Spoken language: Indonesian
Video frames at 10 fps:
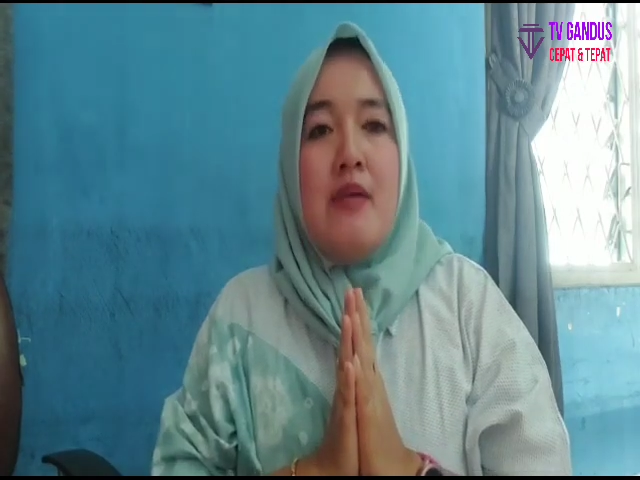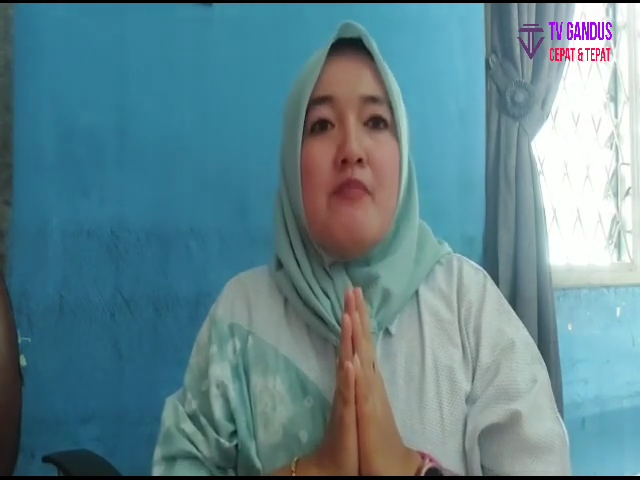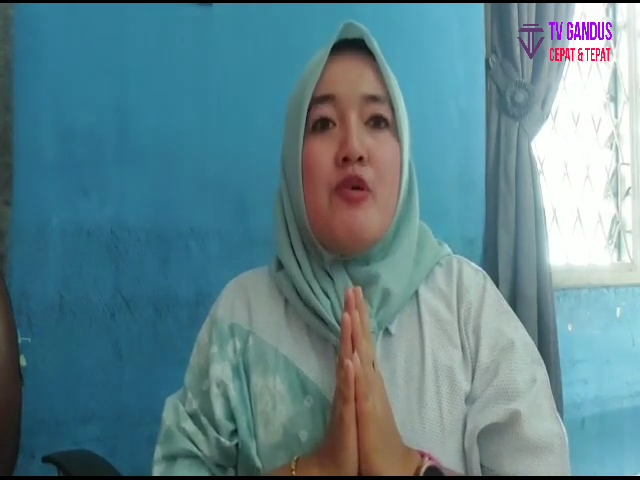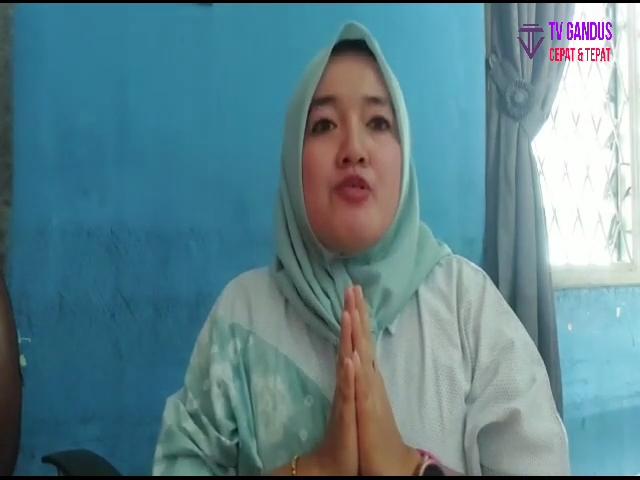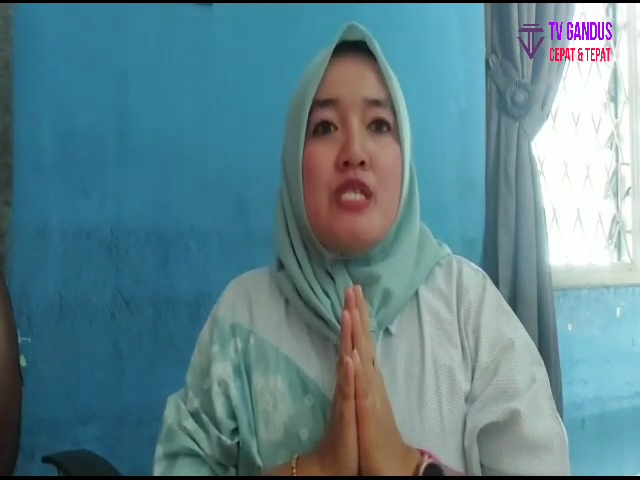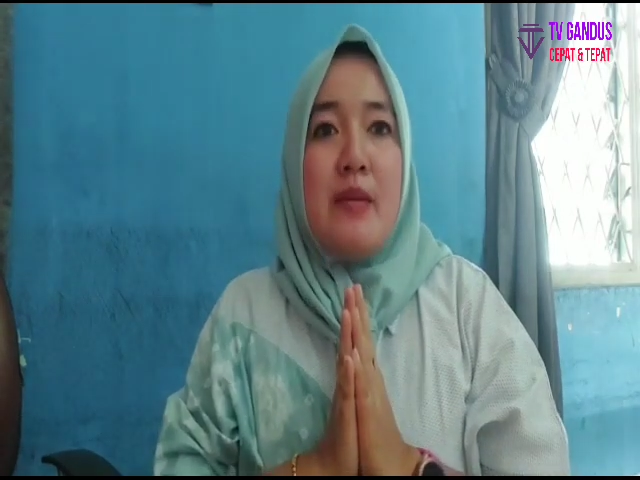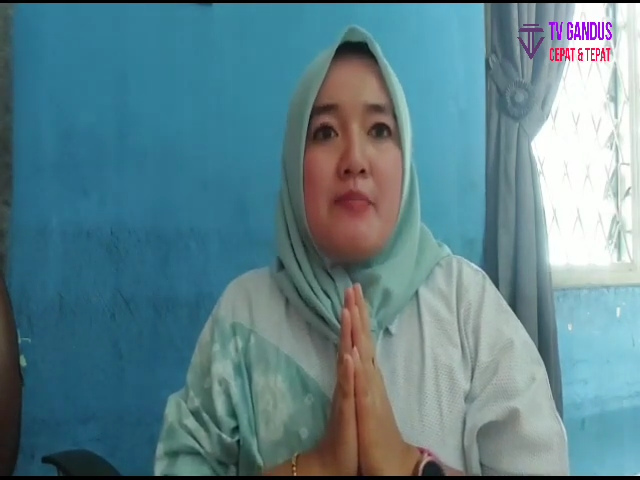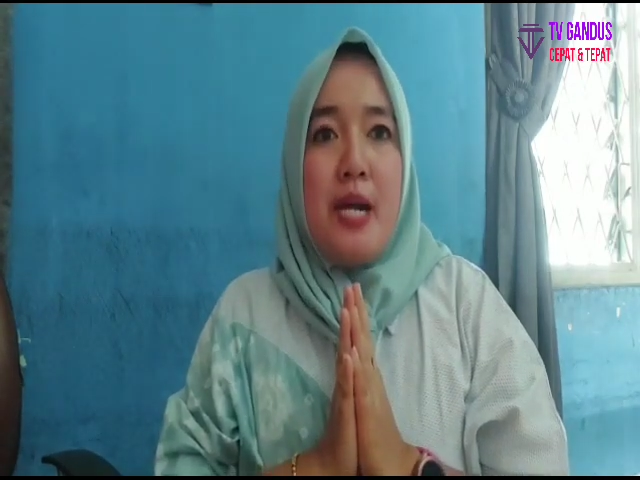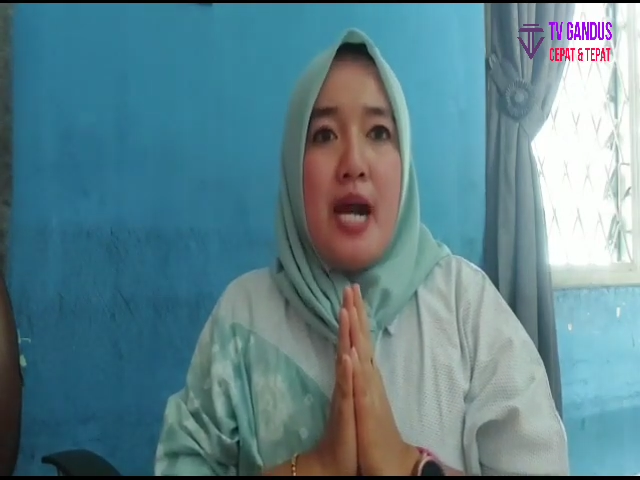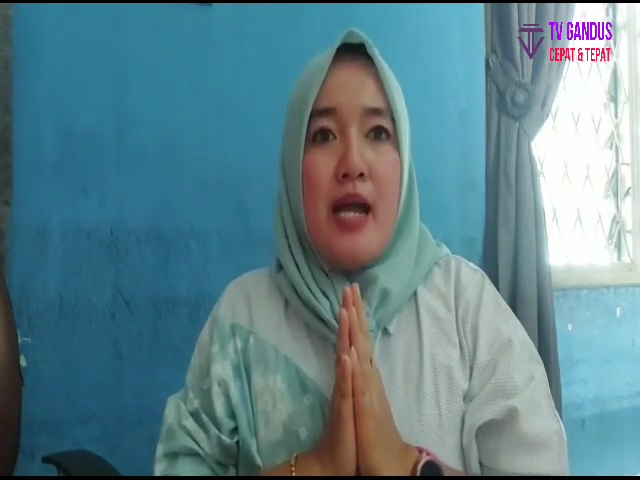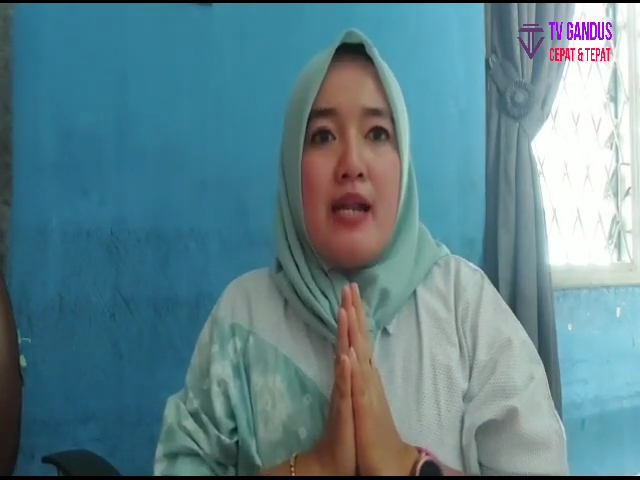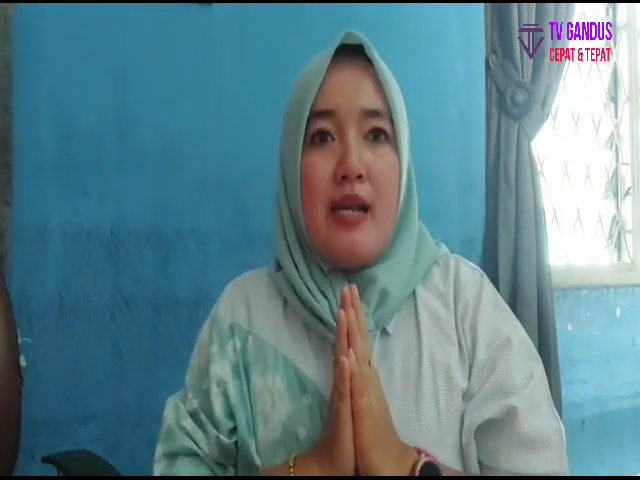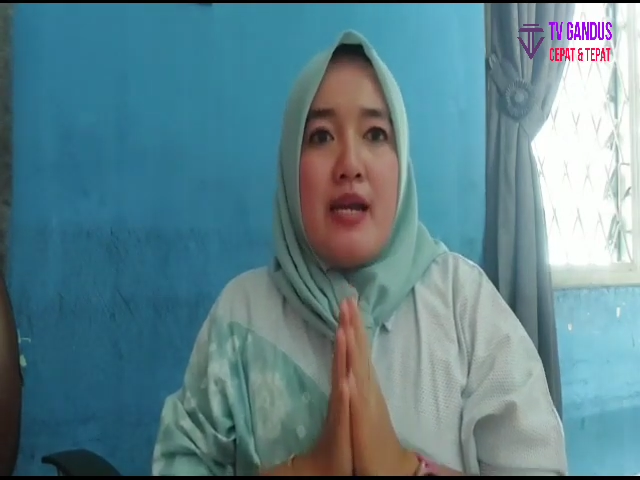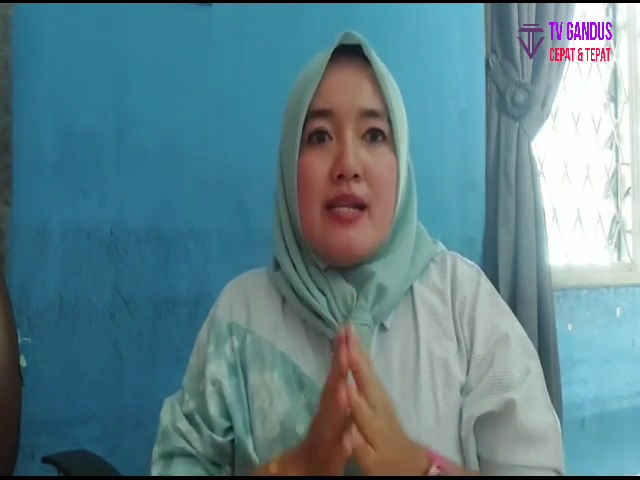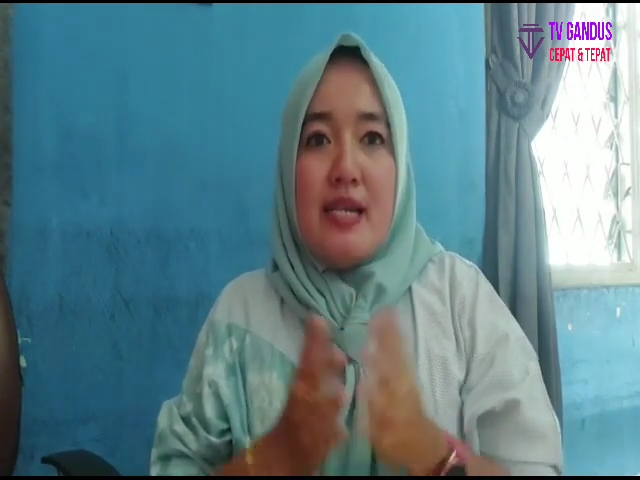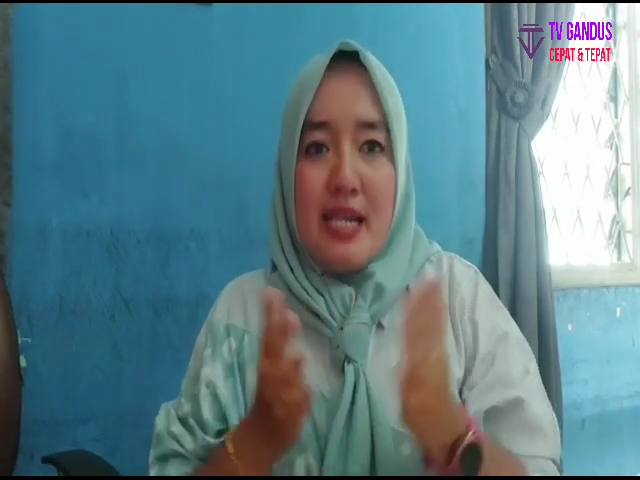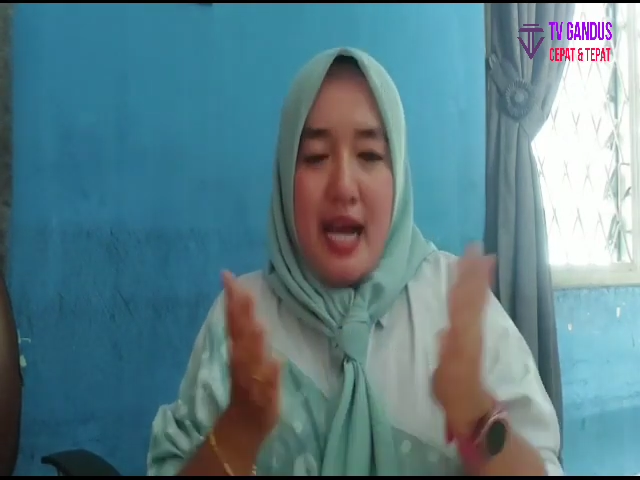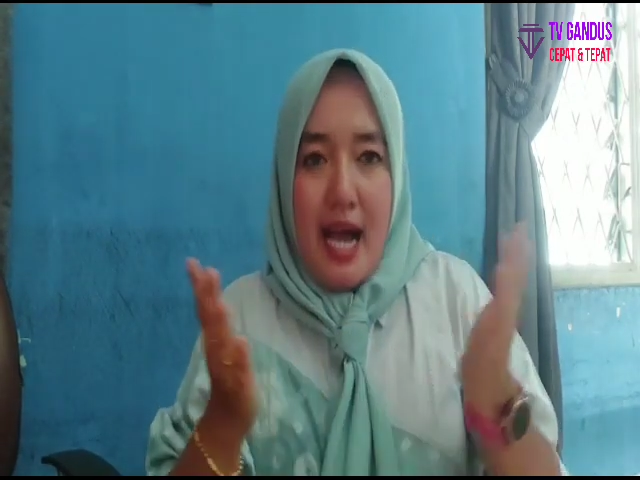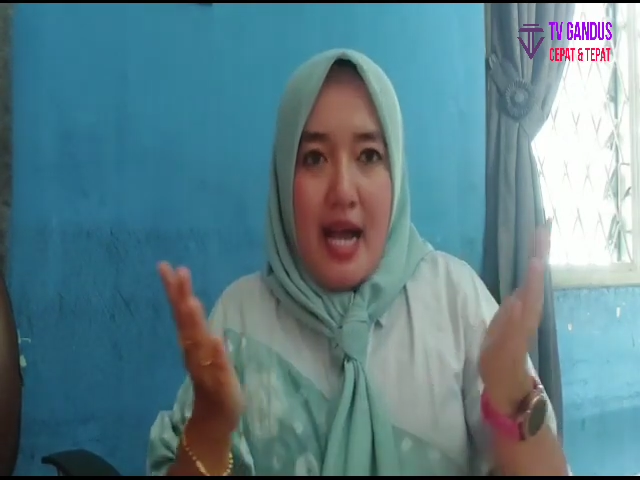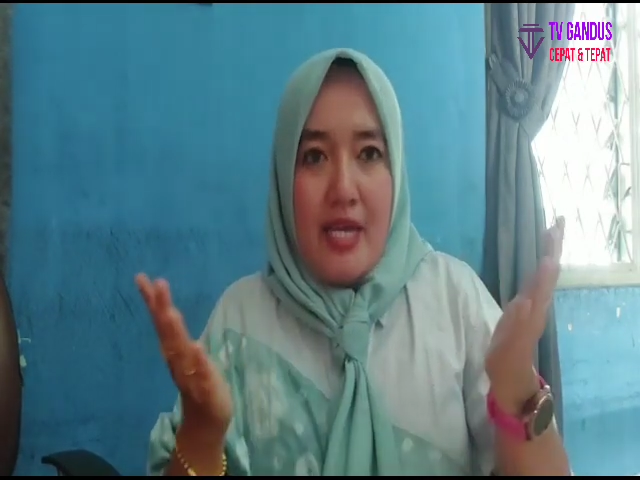mengucapkan
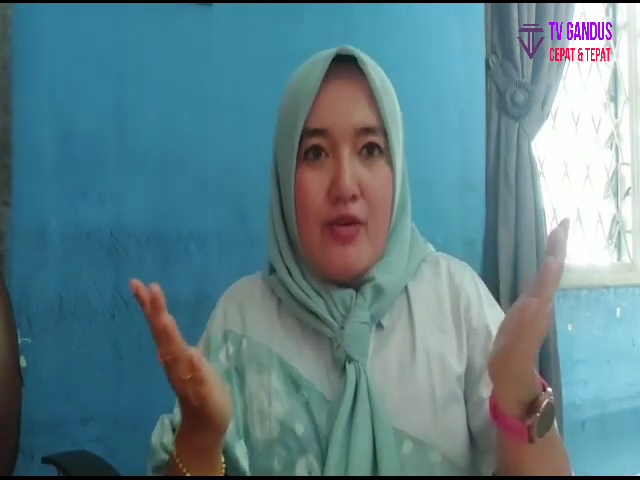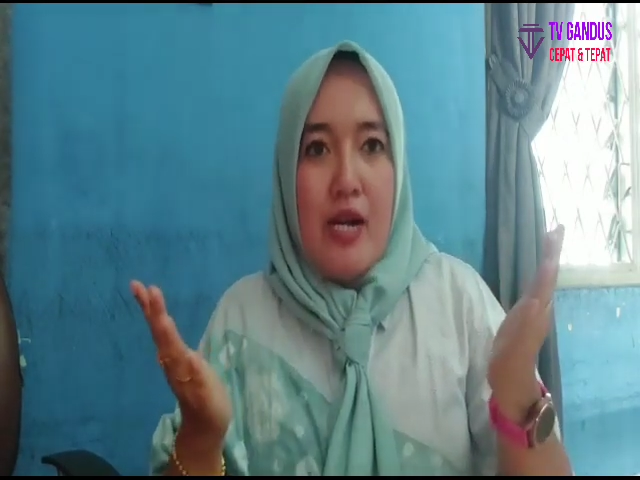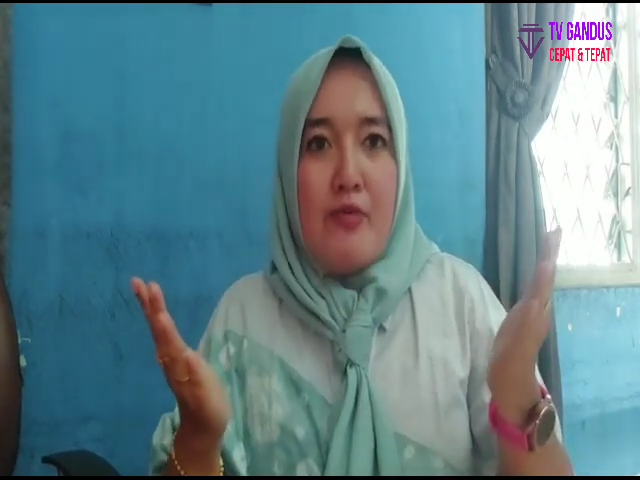Dirgahayu